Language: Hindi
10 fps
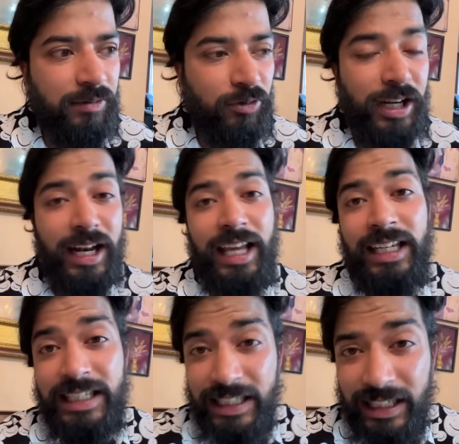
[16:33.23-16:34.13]
उन्हें ना एक
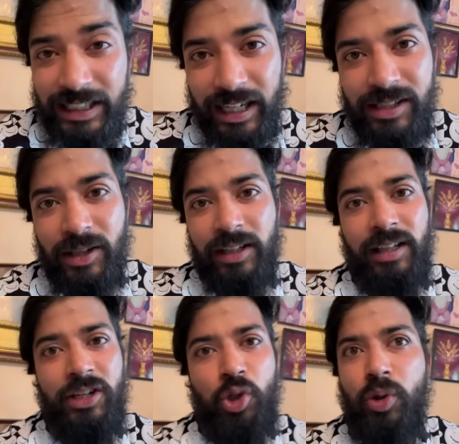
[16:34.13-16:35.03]
ई रिक्शा की ज़रूरत
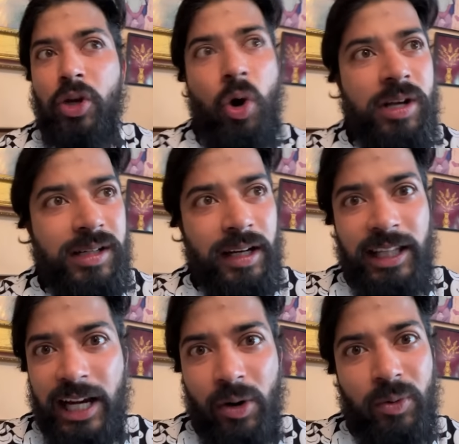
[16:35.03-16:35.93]
है जो कि कॉस्ट
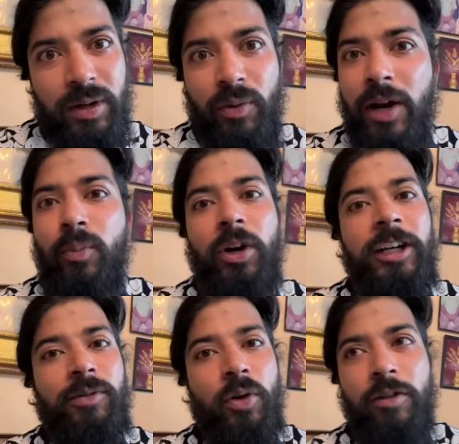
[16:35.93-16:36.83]
करते अराउंड वन
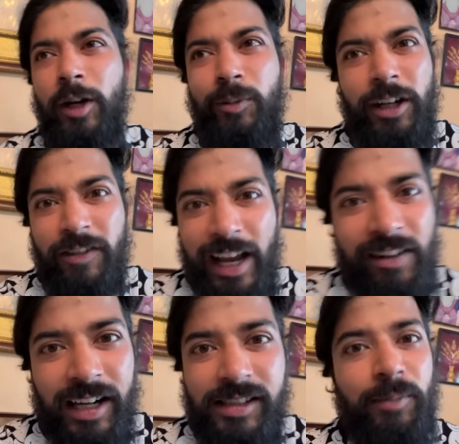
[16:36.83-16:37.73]
पॉइंट फोर वन पॉइंट फाइव
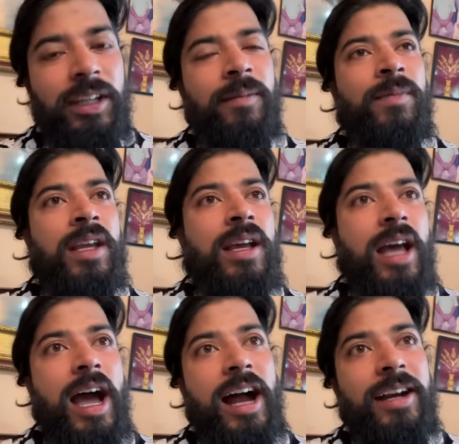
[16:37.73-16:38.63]
लाख समथिंग
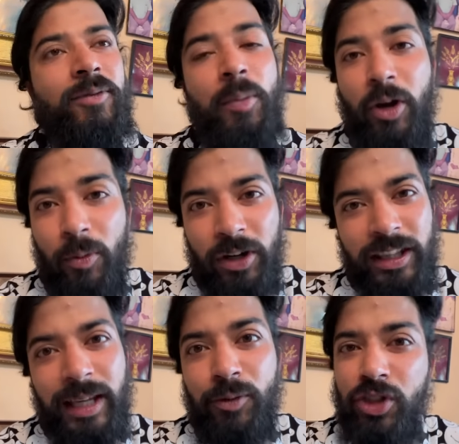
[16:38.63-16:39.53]
एंड वो मेरे को बोली
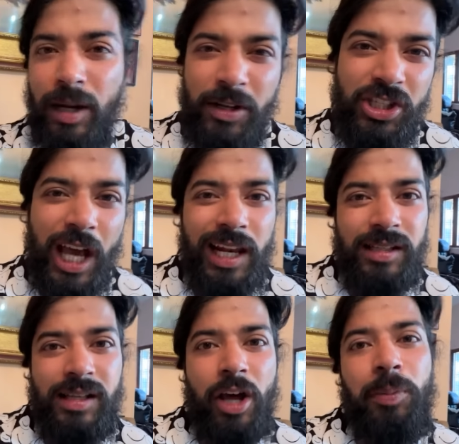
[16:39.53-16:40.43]
थी कि मुझे ना बस चालीस
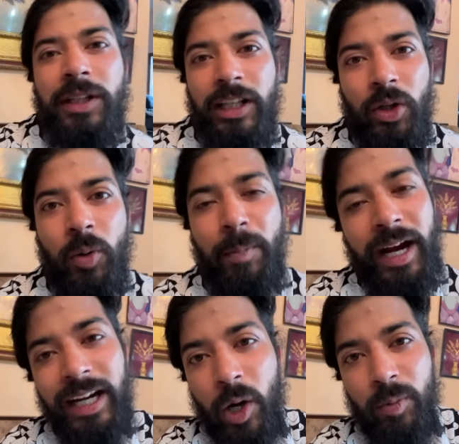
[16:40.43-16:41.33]
हज़ार रुपये दे दो
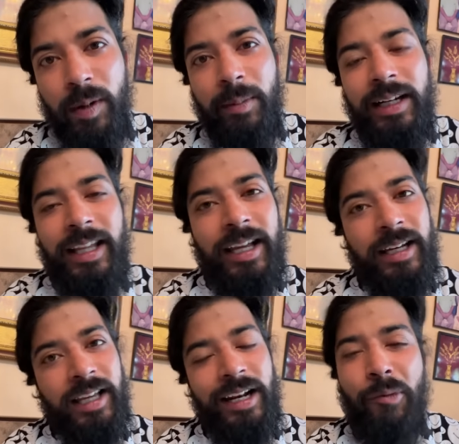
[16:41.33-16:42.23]
मैं डाउन पेमेंट दे
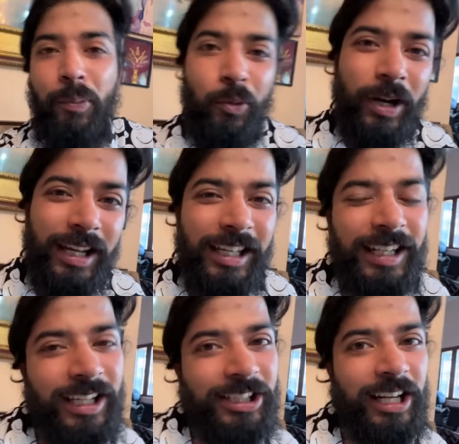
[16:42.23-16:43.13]
करके ना वो पूरा ई
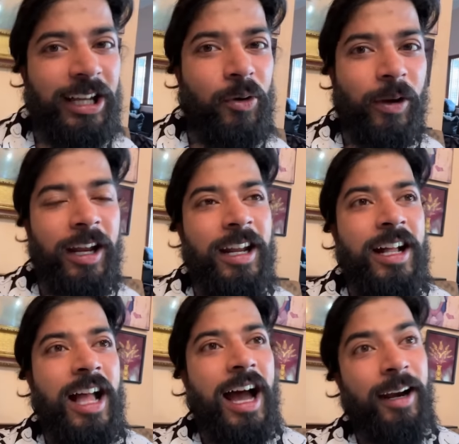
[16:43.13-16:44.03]
रिक्शा ले आऊँगी
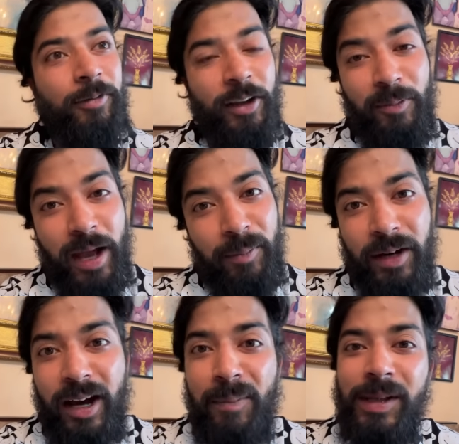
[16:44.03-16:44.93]
एंड फिर मैं
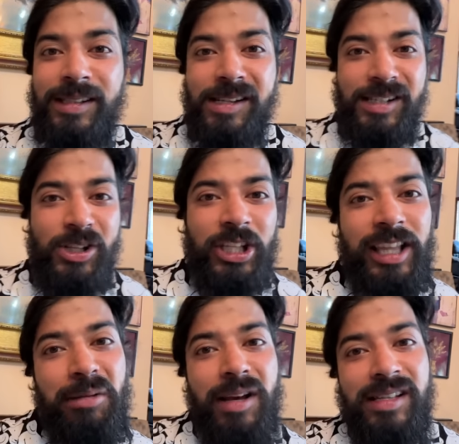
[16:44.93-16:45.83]
अपना बिजनेस से
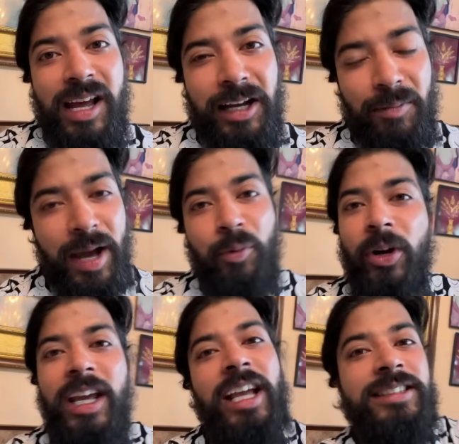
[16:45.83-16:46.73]
जितना भी पैसा आएगा मैं आपको
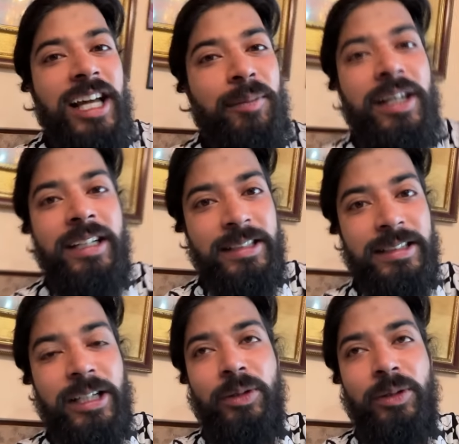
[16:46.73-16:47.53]
ना एक साल में रिटर्न कर